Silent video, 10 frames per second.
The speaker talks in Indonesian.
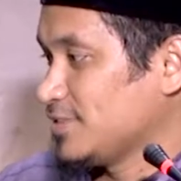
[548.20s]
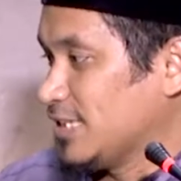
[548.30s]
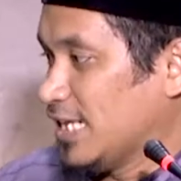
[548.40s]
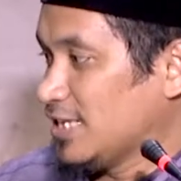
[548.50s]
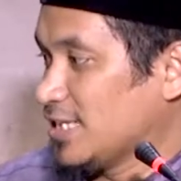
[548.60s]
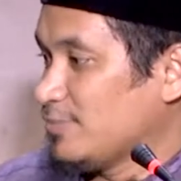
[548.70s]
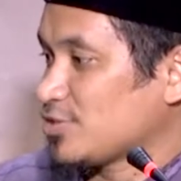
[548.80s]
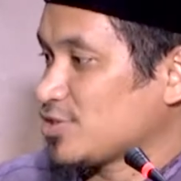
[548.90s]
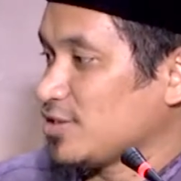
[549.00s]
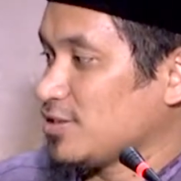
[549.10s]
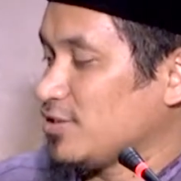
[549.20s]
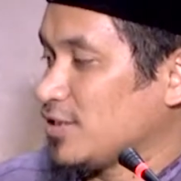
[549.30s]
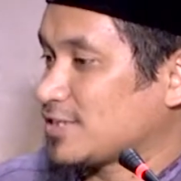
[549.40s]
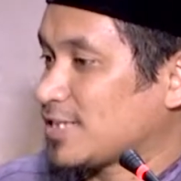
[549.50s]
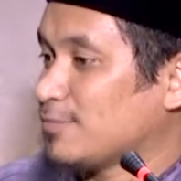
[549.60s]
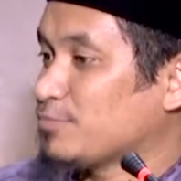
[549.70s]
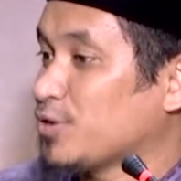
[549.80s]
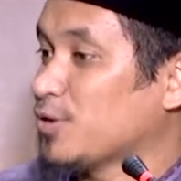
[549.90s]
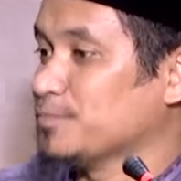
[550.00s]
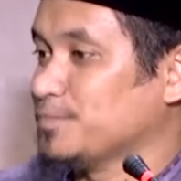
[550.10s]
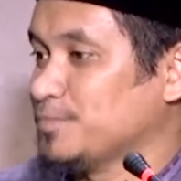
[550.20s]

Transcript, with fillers: Ya, Nabi Shallallahu alaihi wasallam belum.